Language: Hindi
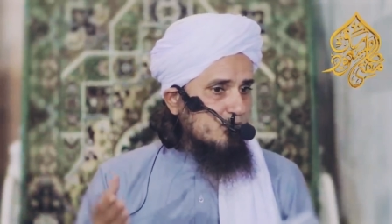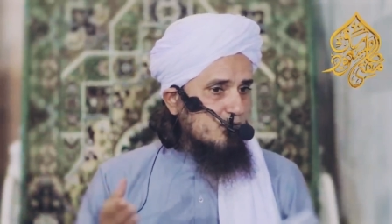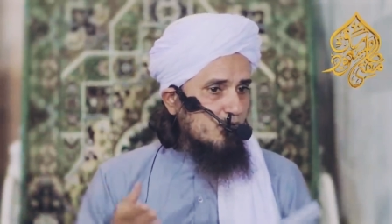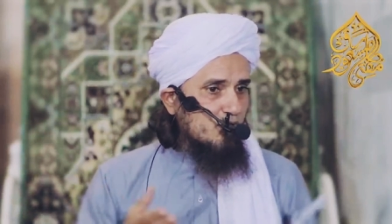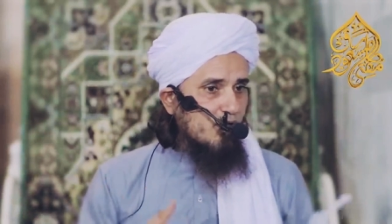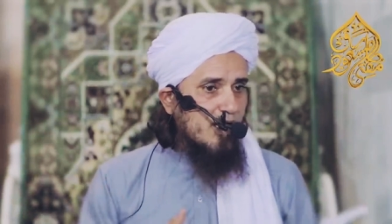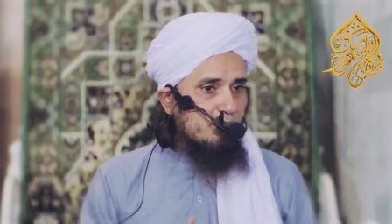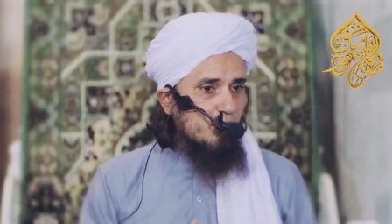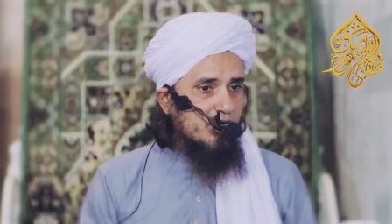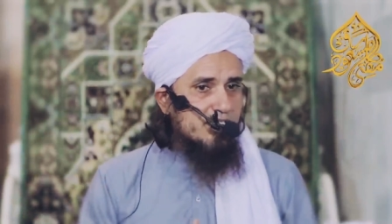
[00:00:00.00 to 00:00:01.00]
ऊँट को
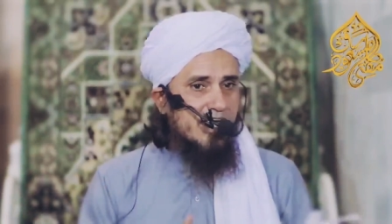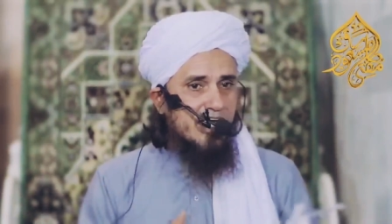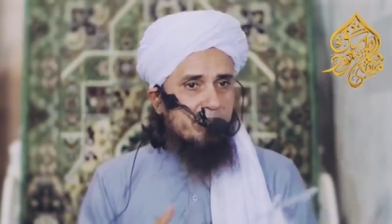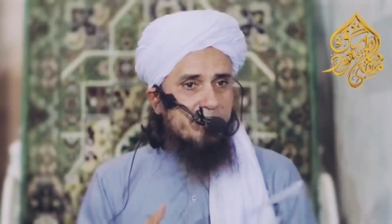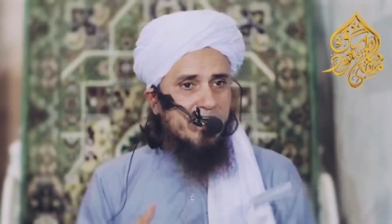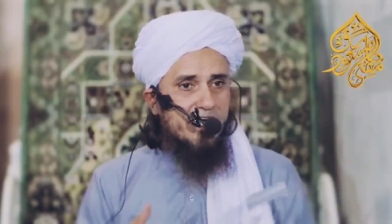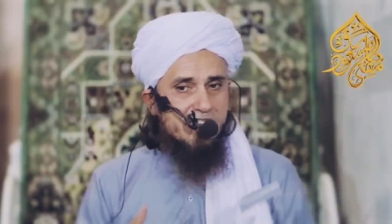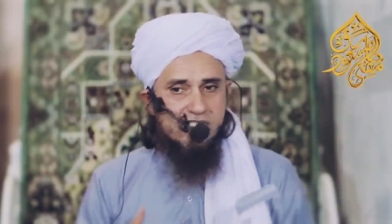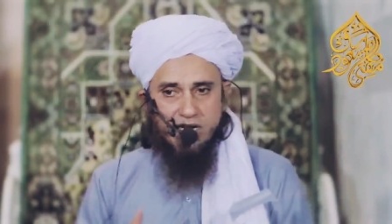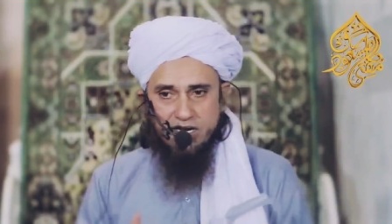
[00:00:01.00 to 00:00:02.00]
आप मोटरसाइकिल पे
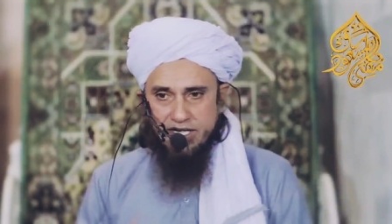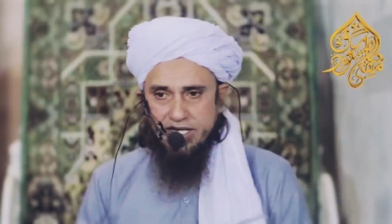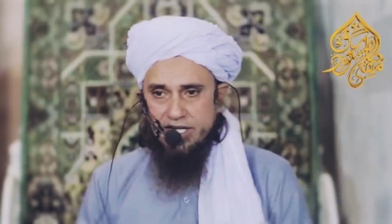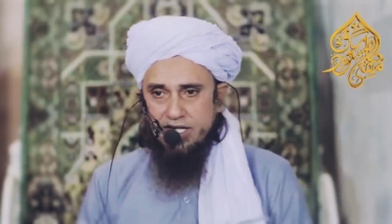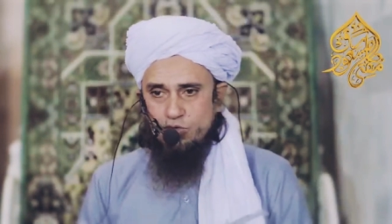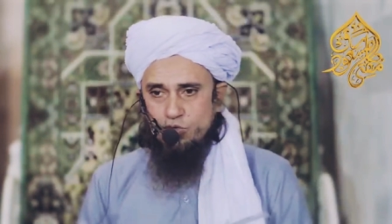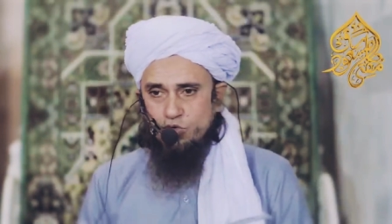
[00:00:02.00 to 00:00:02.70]
क़यास कर रहे हैं